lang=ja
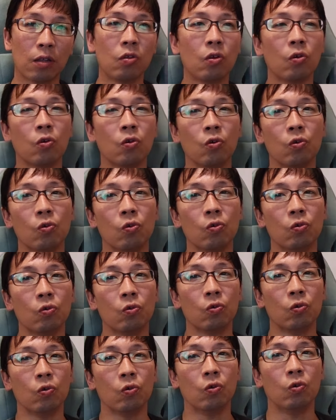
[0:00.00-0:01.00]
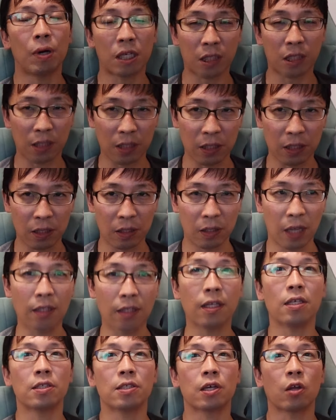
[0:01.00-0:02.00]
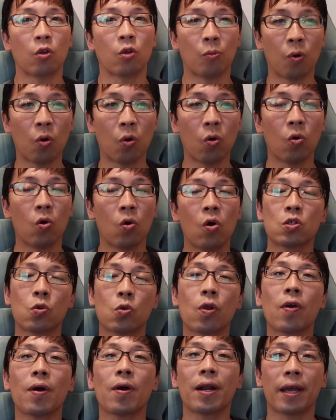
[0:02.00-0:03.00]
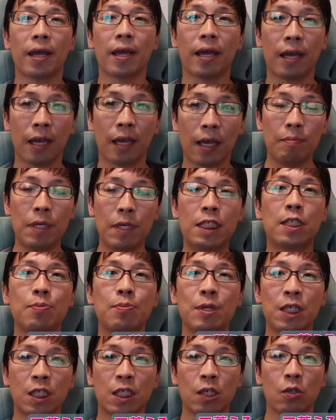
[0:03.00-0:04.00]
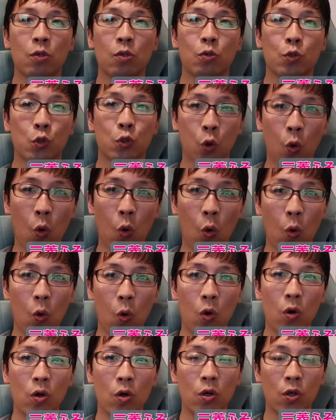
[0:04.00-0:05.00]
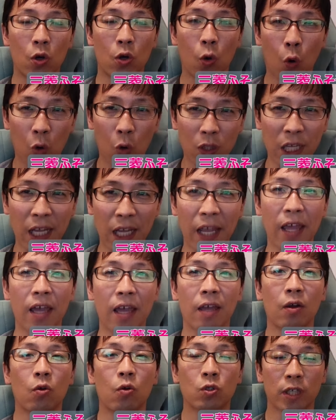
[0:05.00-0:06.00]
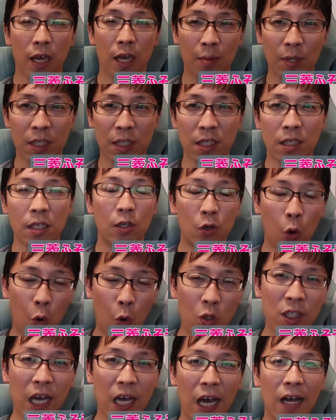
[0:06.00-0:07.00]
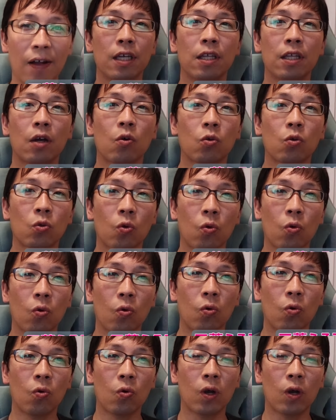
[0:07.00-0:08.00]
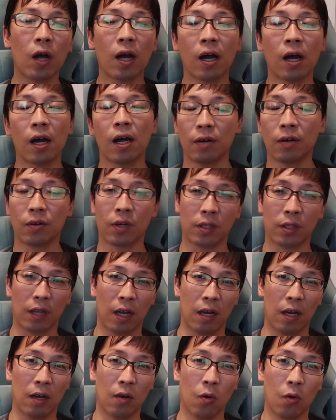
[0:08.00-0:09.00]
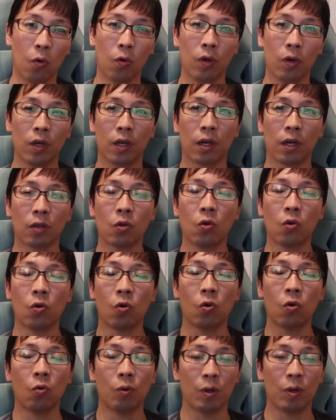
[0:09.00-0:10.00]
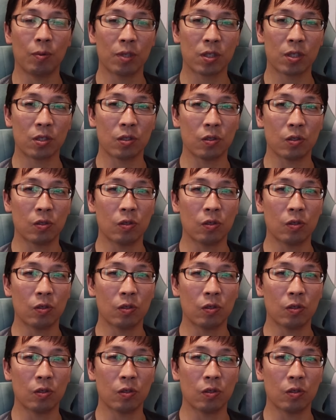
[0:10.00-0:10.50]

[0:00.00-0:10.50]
ていうバスなんですけども、それはね、三菱総ローザでございます。ローザ。聞いたことがある方多いかと思います。